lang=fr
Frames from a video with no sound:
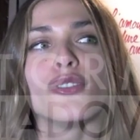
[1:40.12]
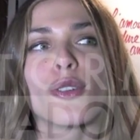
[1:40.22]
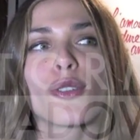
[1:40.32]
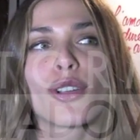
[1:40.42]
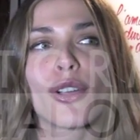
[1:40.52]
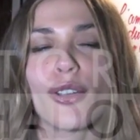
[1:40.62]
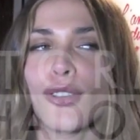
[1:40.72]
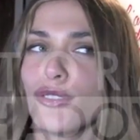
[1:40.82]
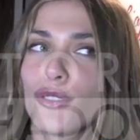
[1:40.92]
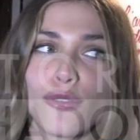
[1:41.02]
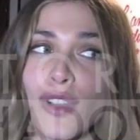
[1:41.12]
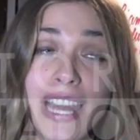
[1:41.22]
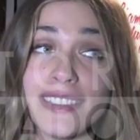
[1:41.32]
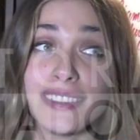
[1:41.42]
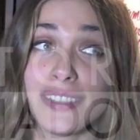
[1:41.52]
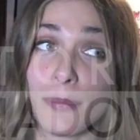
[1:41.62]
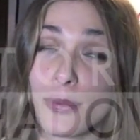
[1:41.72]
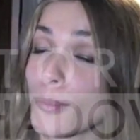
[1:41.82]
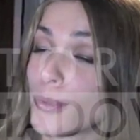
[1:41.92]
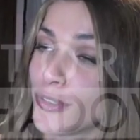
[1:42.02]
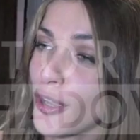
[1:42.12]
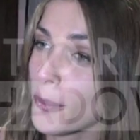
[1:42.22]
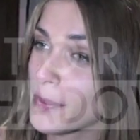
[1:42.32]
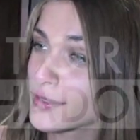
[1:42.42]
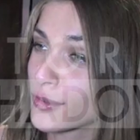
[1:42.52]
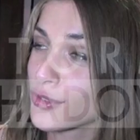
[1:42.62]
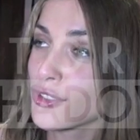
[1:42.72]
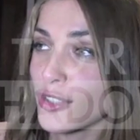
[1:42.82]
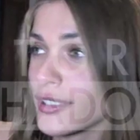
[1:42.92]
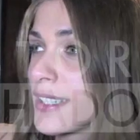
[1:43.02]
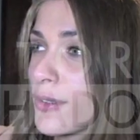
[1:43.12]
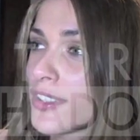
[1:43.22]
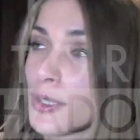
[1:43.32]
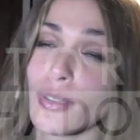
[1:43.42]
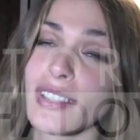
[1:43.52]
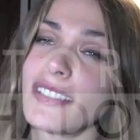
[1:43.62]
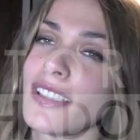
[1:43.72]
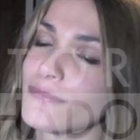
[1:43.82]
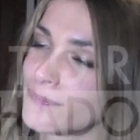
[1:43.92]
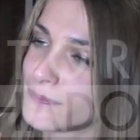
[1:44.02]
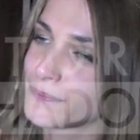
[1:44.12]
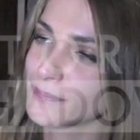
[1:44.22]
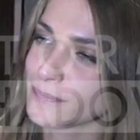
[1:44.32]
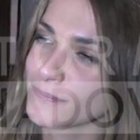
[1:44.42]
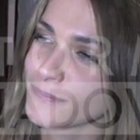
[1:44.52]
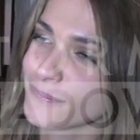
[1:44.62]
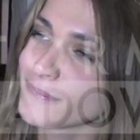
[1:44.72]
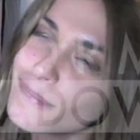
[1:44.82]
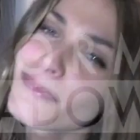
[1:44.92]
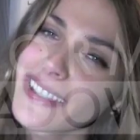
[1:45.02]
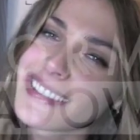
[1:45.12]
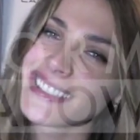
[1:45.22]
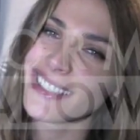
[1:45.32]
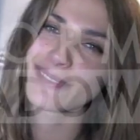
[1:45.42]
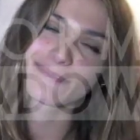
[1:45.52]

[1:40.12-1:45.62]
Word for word: Donc, euh, donc voilà, c'était un pur bonheur parce qu'on se sentait en sécurité. Merci Lisa. Merci.